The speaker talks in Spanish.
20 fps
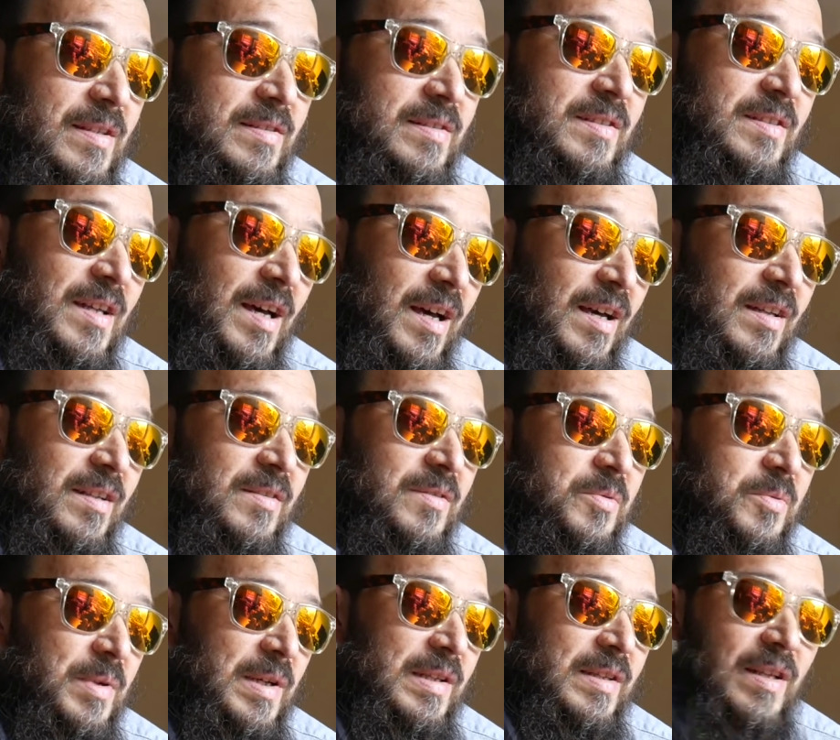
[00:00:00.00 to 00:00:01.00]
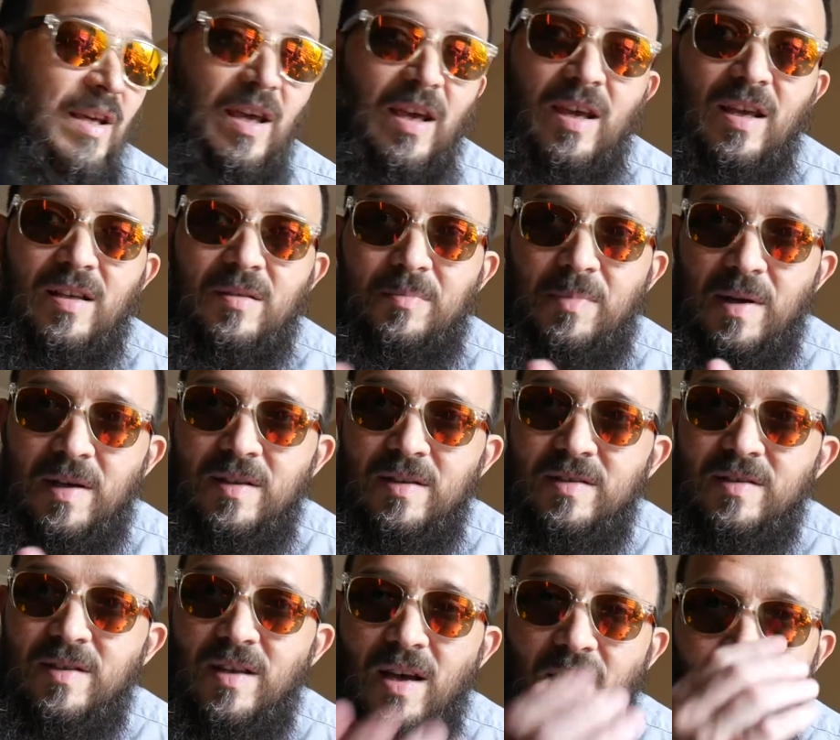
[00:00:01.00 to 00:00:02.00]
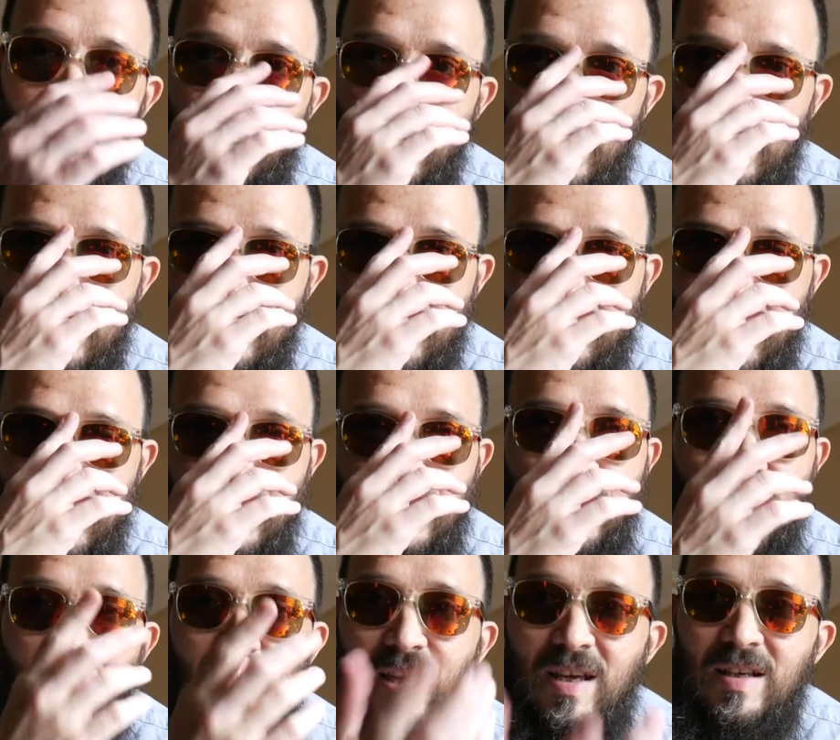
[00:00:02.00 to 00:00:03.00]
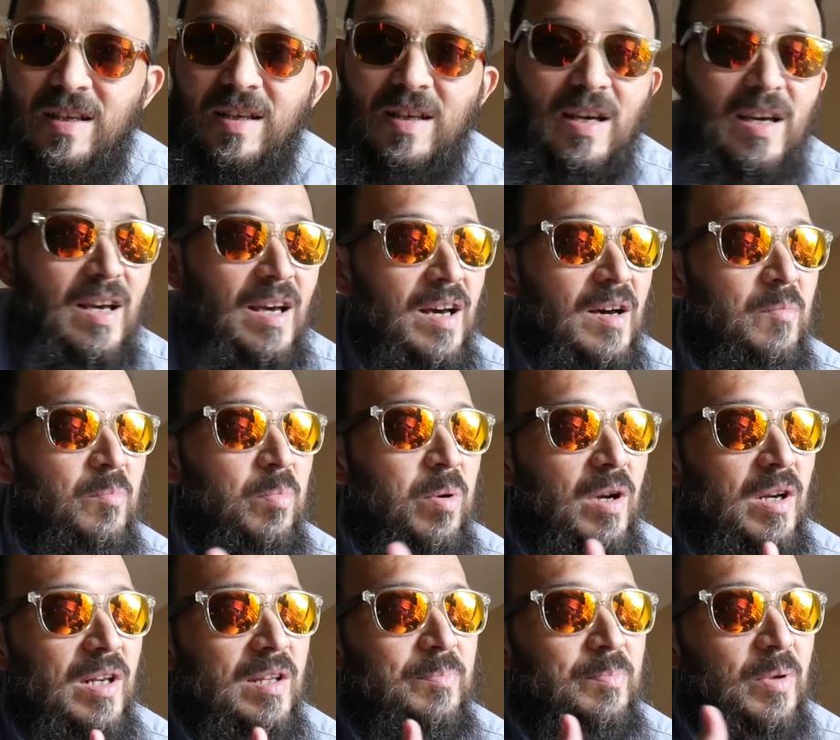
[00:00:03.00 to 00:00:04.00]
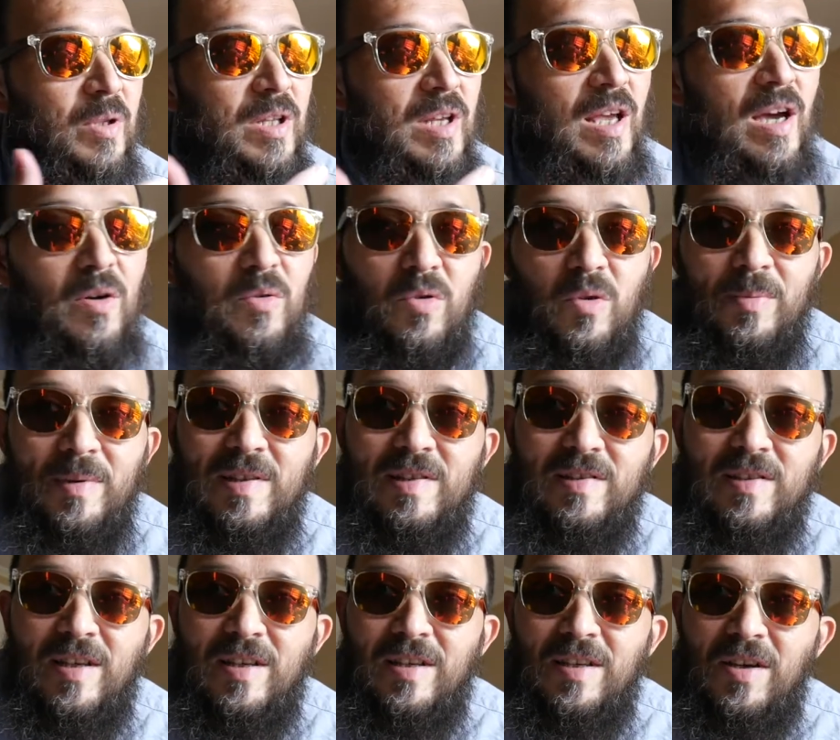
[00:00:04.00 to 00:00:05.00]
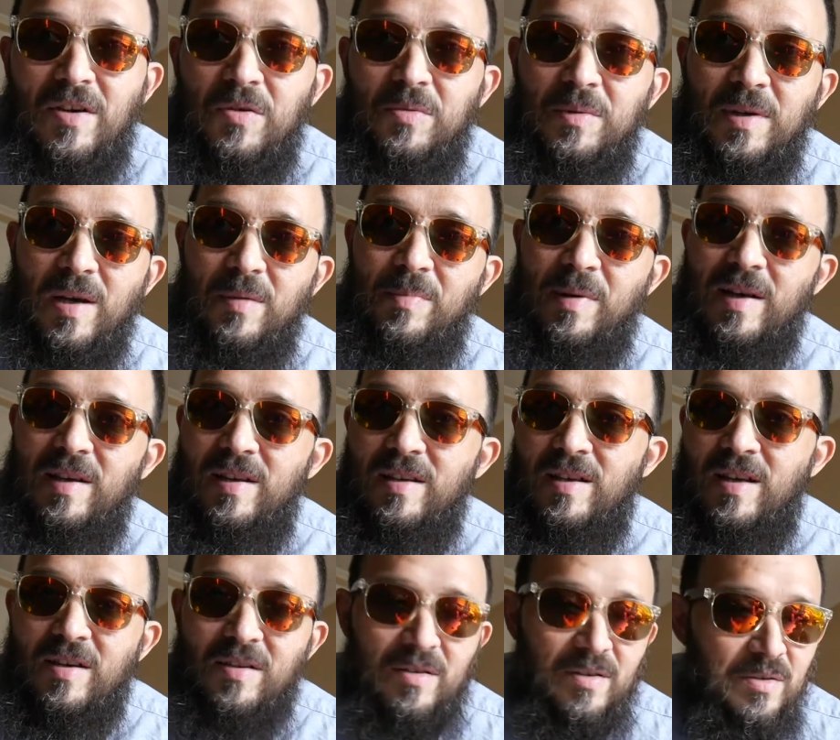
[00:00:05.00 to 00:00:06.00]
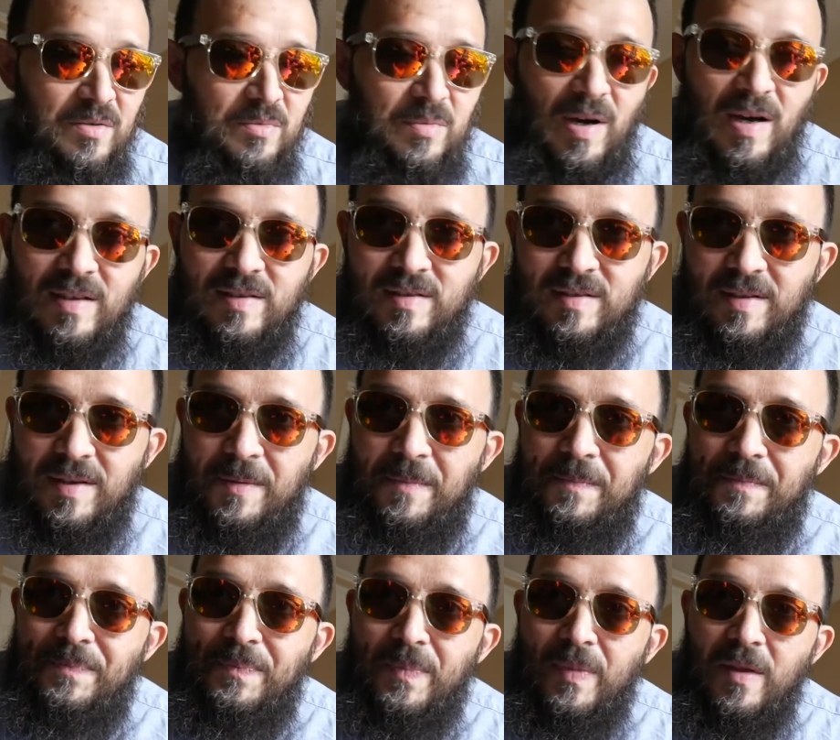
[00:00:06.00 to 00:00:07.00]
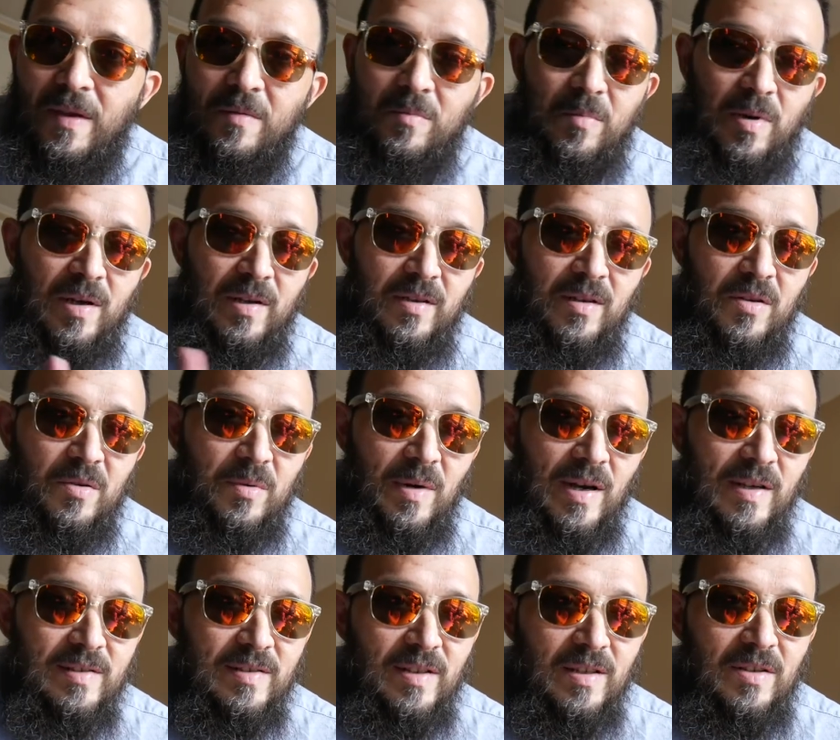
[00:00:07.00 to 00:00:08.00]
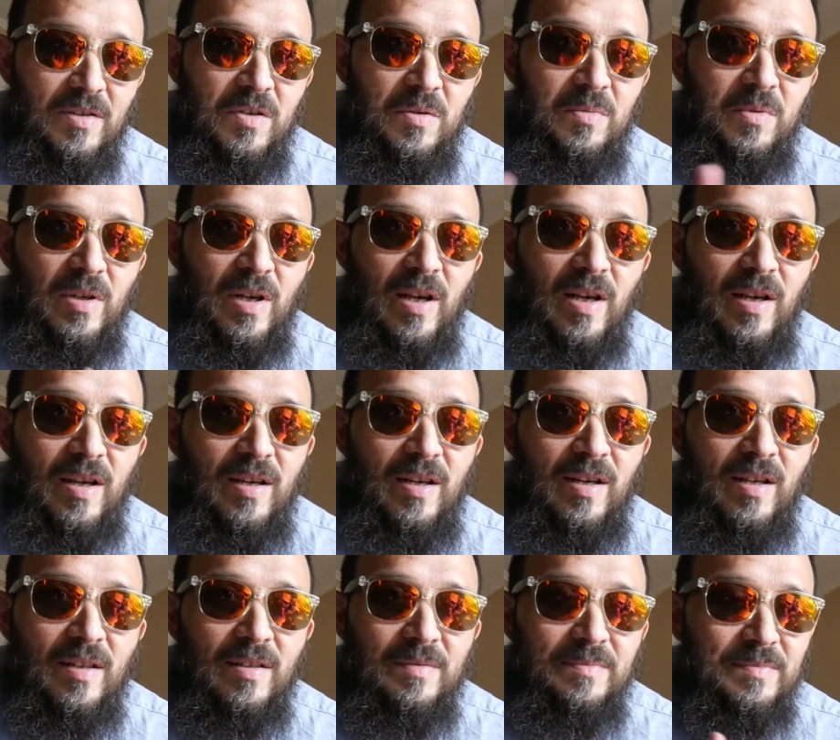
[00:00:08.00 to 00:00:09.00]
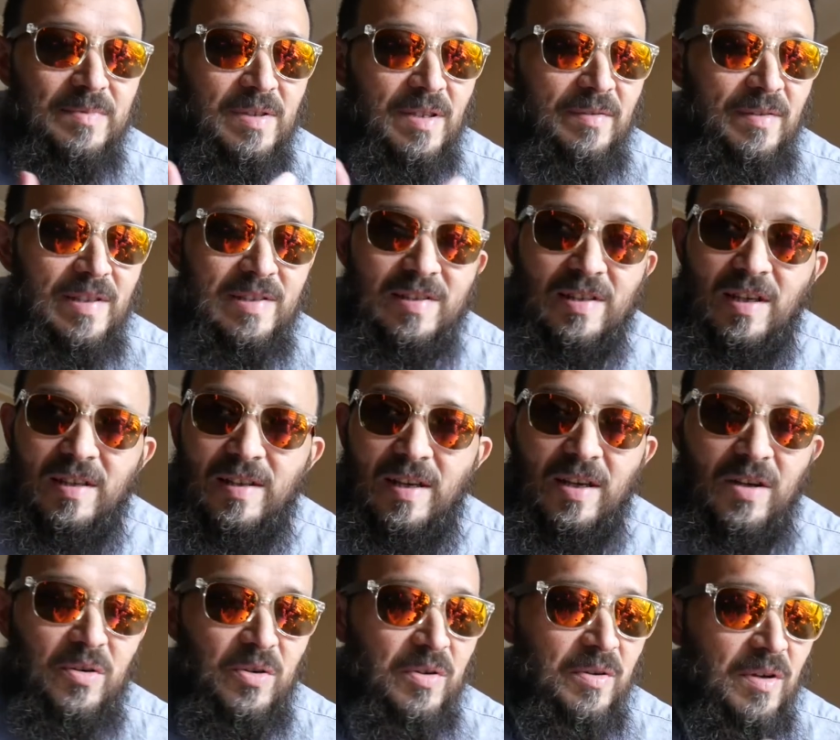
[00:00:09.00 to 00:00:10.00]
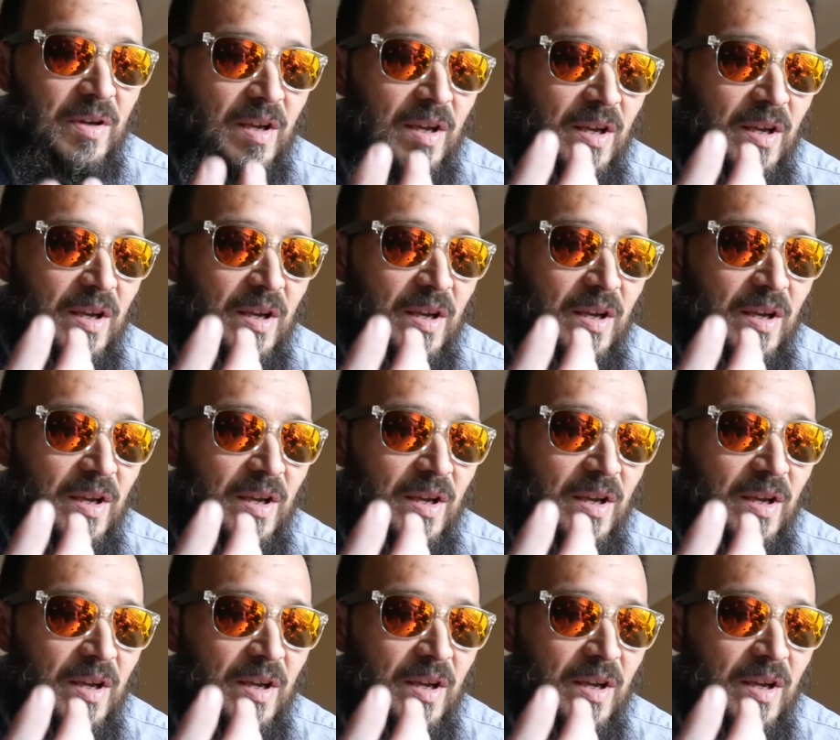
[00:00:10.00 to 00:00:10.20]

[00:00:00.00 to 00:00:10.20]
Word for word: Style Wheat Ale. Berlin Style Wheat Ale, podría uno pensar que es como una Berliner Weisse. Berliner Weisse es como una cerveza de trigo